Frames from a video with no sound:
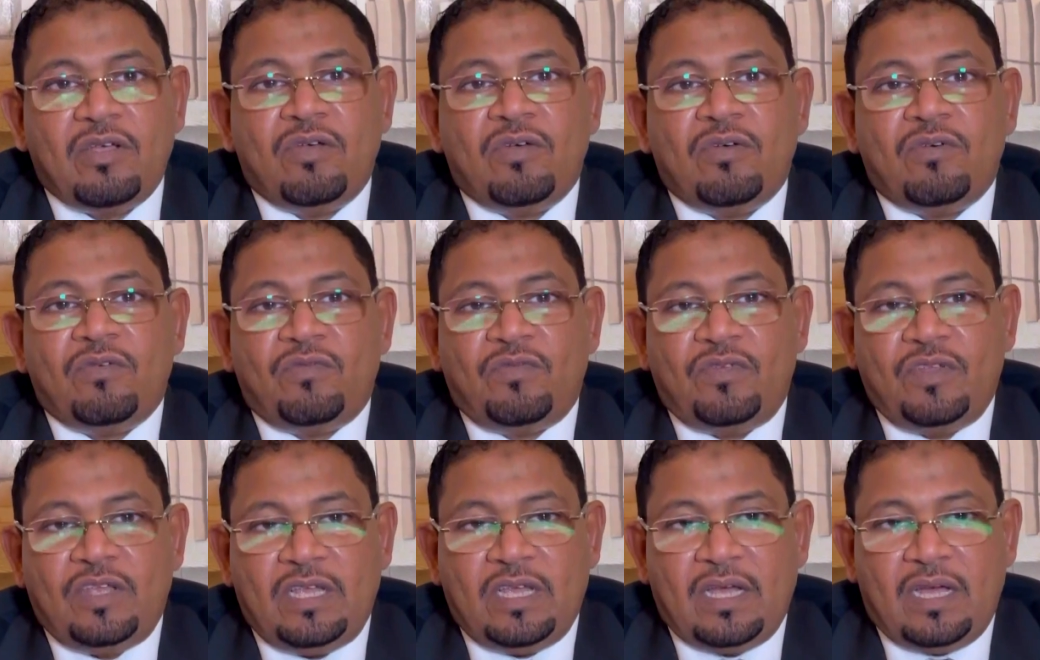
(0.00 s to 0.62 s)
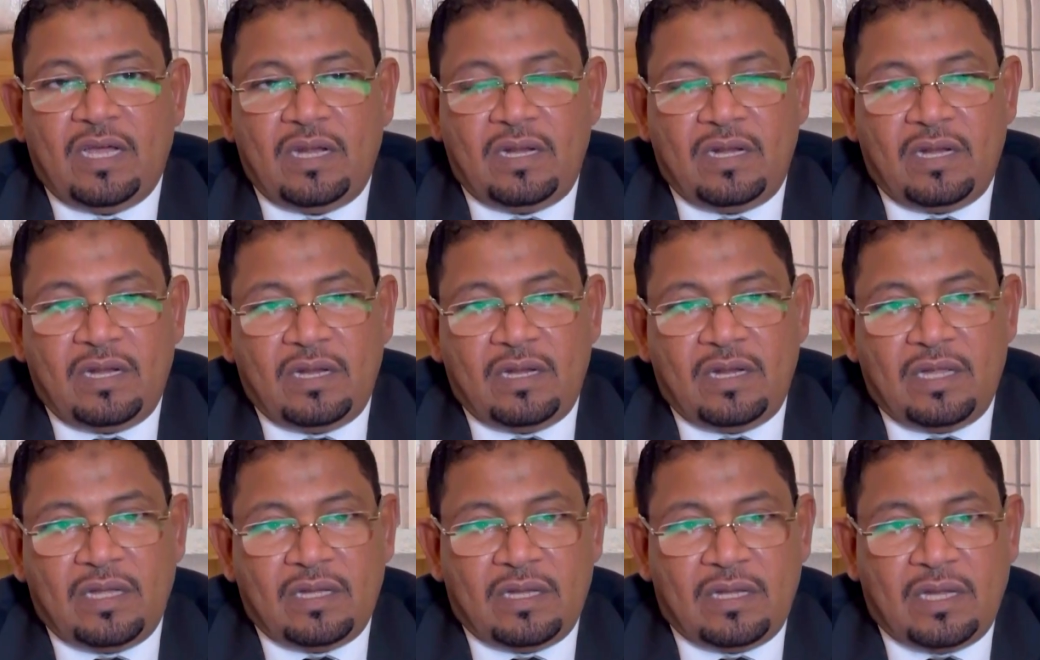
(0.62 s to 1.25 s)
في
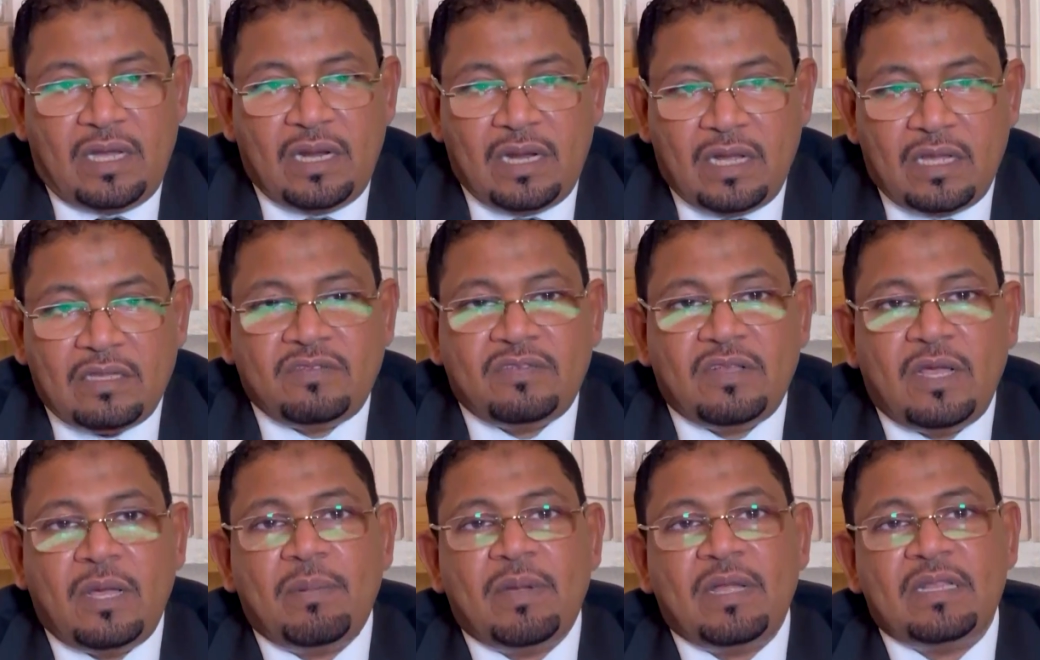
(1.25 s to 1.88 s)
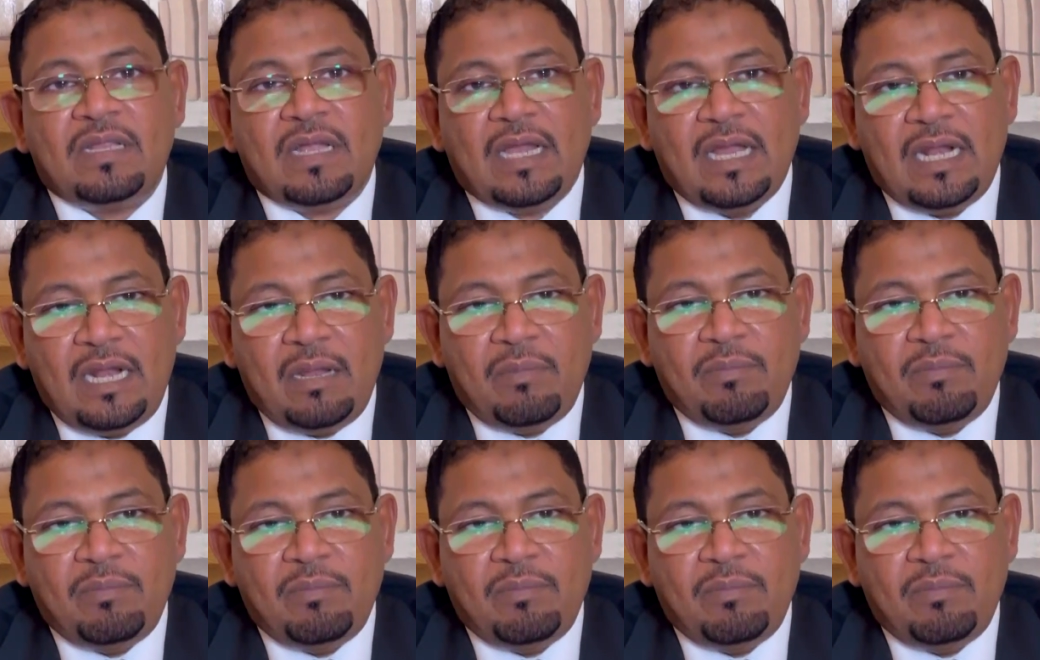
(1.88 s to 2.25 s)
الحلقة السابقة تكلمنا